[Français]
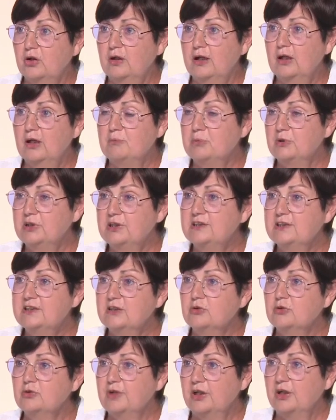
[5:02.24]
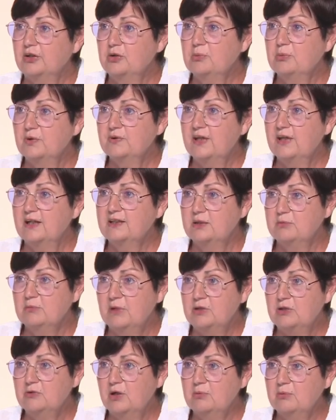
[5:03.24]
la politique gouvernementale
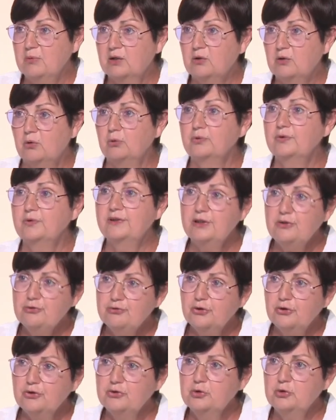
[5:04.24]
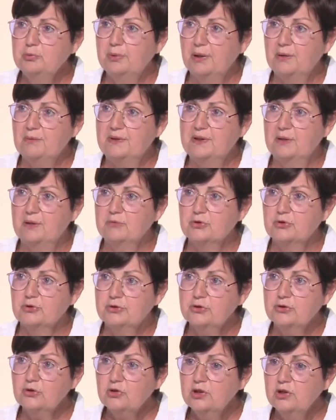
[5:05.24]
d'Emmanuel Macron défendue par Madame
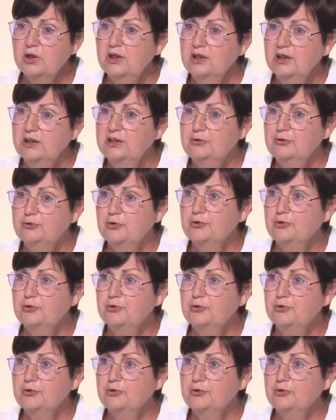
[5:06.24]
Jossot. Il faut